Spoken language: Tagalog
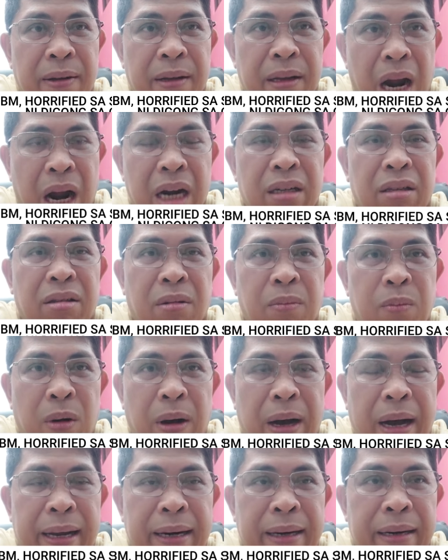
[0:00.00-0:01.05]
Art of
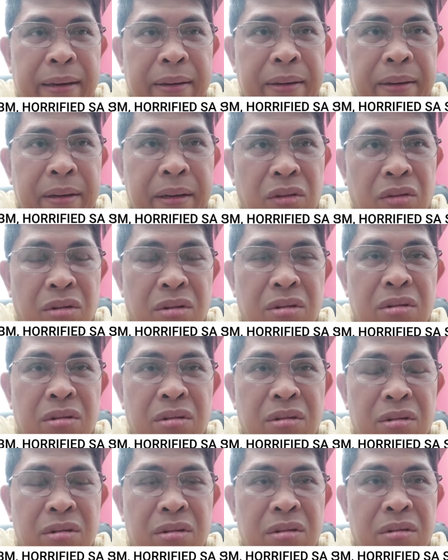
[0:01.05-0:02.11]
War to
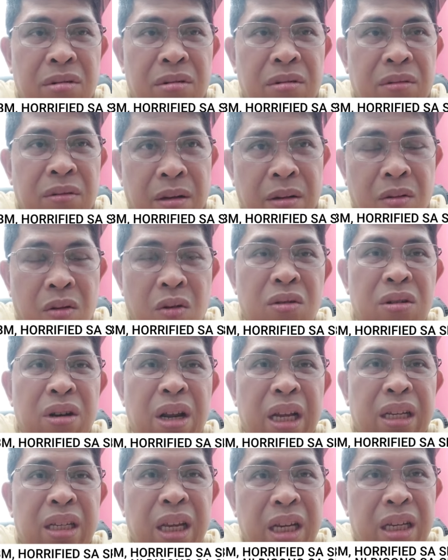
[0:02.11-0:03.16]

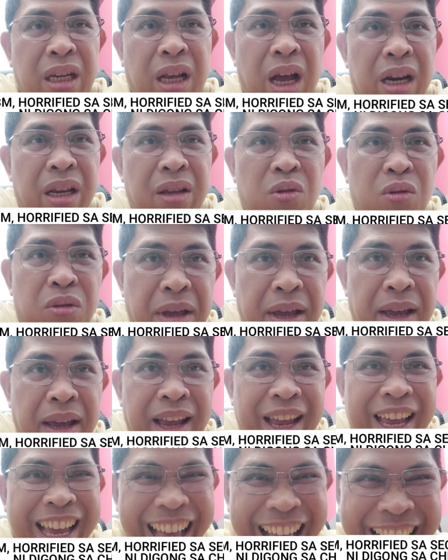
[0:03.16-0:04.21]
Judas Iscariote.